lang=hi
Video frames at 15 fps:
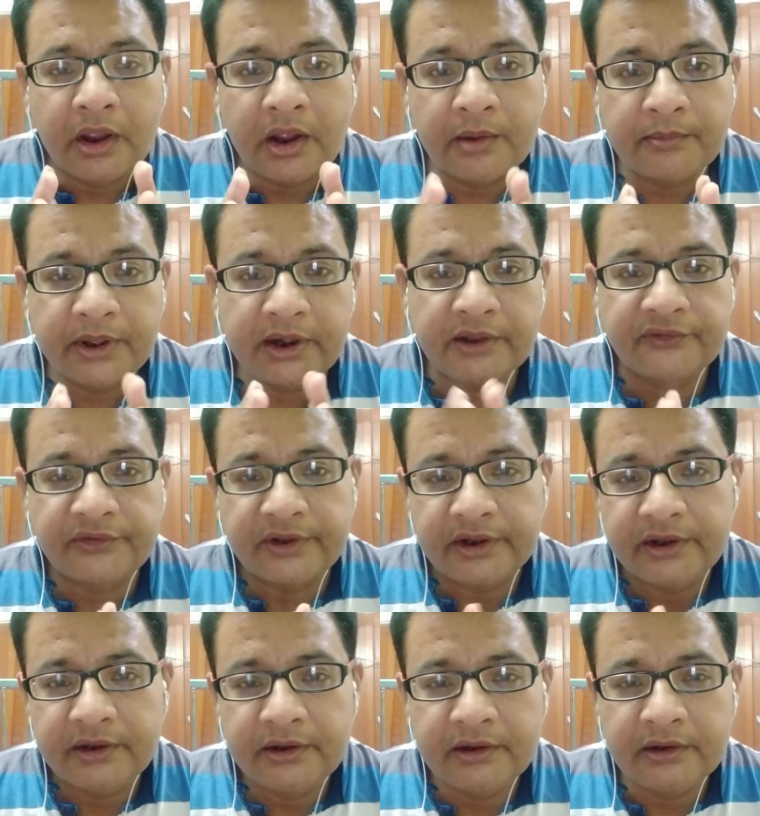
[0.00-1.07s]
हमारा
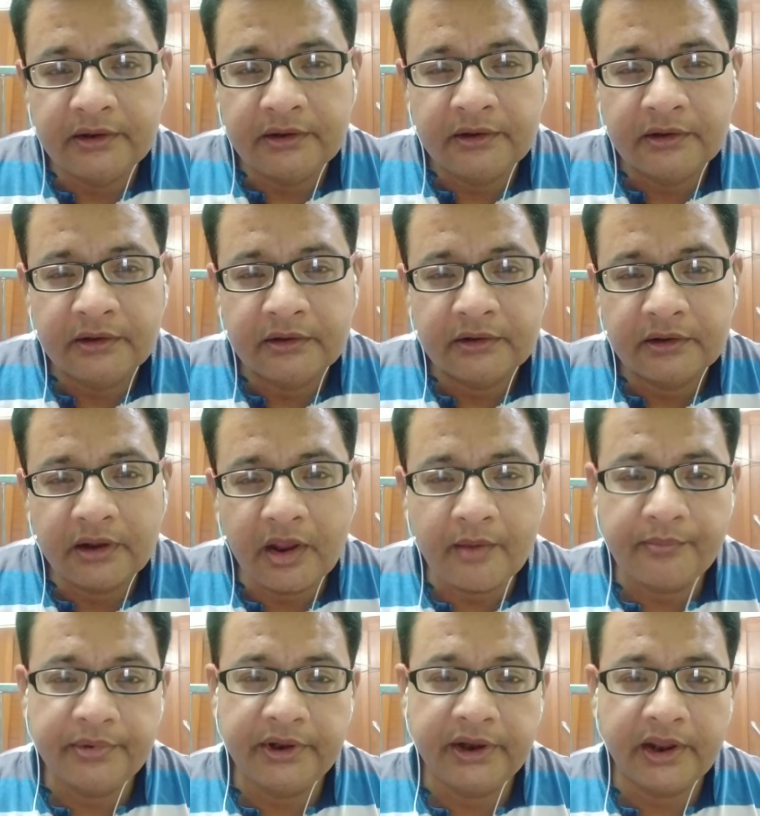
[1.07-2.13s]
शरीर
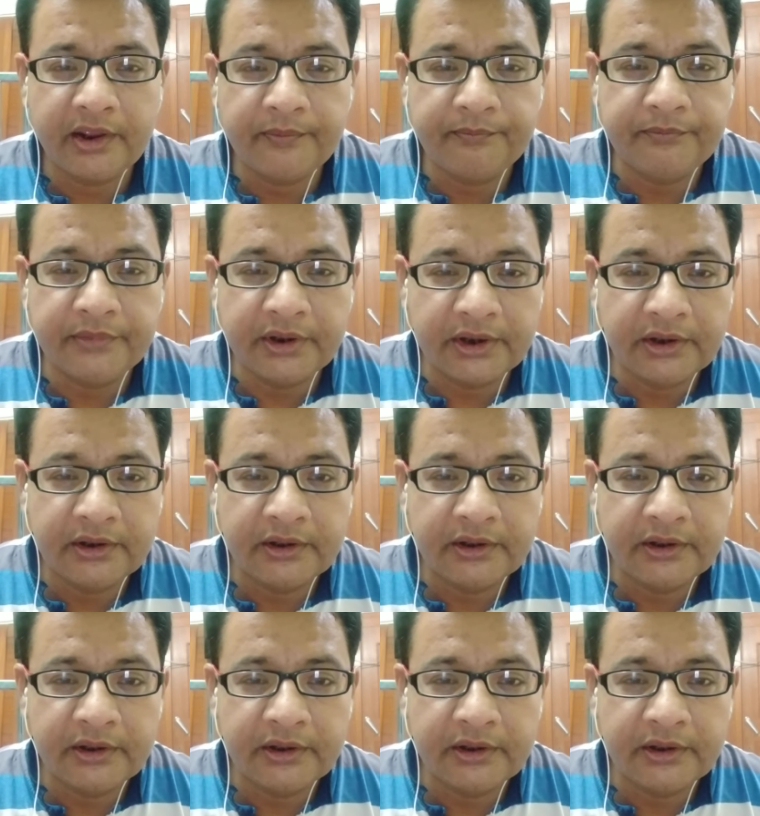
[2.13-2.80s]
अपने आप में